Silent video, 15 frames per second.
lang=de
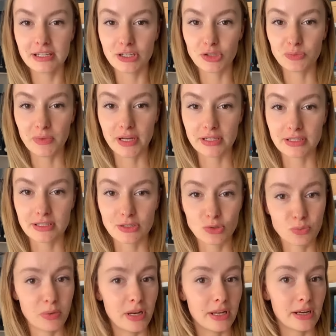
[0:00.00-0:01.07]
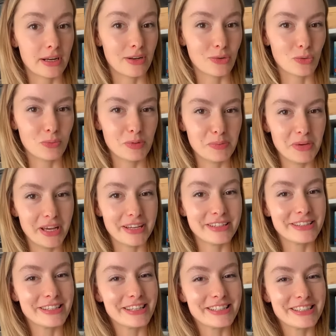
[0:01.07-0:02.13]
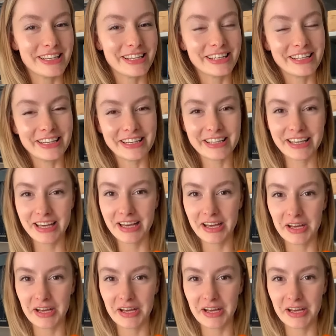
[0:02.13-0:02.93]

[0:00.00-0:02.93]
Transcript: Die schmeckt super lecker nach Gummibärchen tatsächlich,